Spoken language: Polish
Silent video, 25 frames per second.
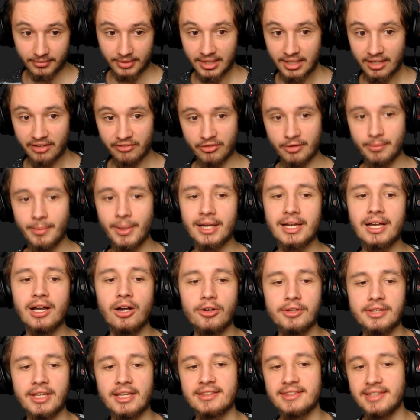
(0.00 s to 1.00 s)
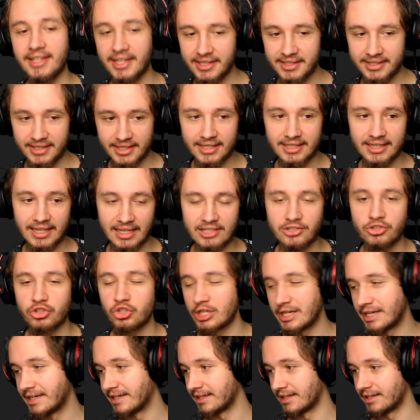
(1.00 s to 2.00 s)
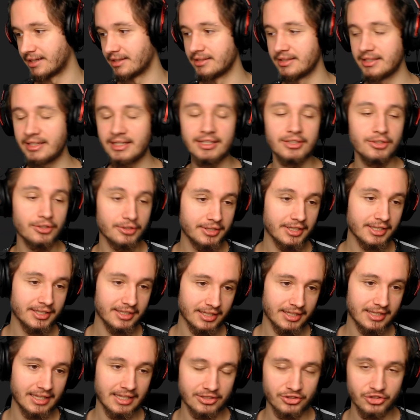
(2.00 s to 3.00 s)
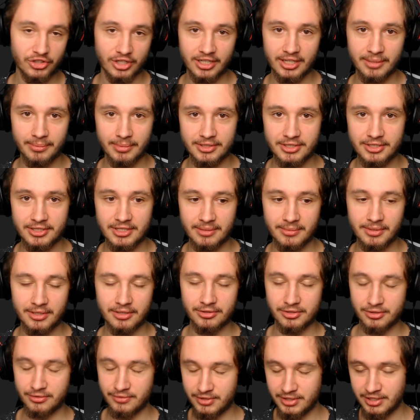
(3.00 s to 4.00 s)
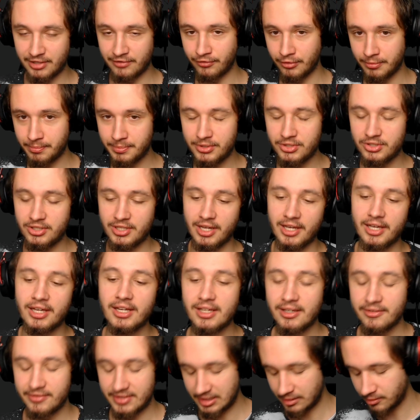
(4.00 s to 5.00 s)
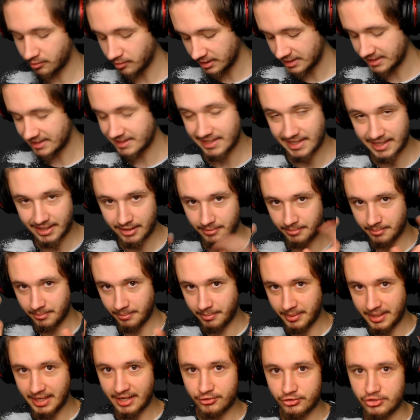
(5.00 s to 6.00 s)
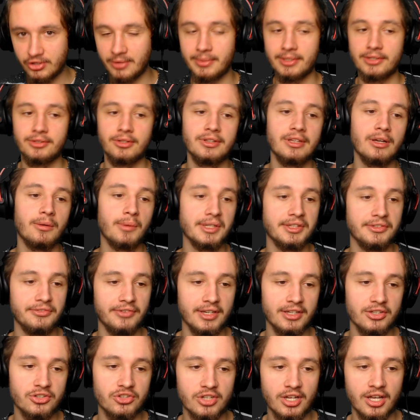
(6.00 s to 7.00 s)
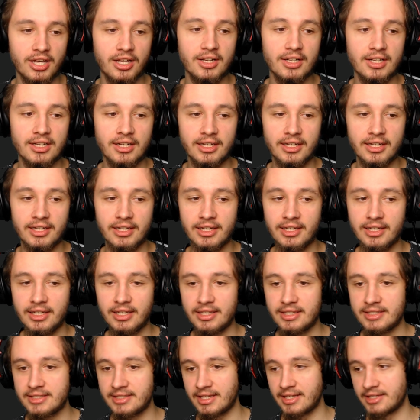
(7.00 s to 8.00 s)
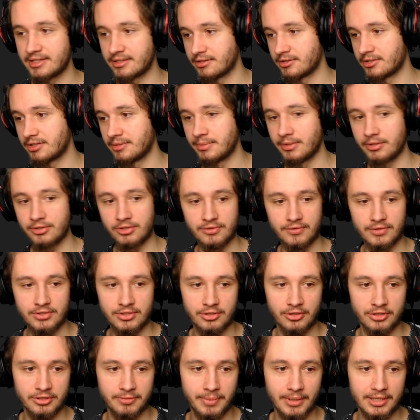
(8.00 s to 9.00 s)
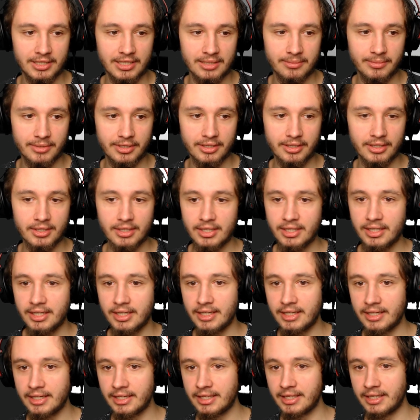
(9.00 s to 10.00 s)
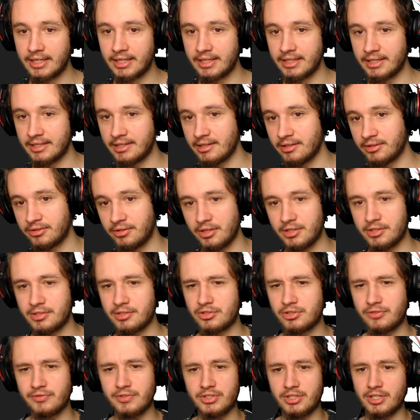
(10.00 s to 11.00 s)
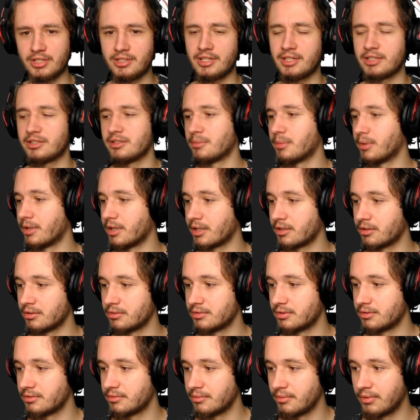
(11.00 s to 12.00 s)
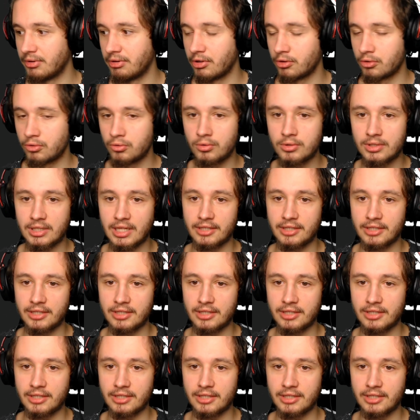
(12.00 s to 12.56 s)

Wymaga ona technik launchera. Link do technik launchera będziecie mieli oczywiście w opisie, w zakładce pierwsza metoda łatwiejsza. E, zaraz go sobie oczywiście odpalimy. E, to jest oczywiście link do mojego, do Google'a,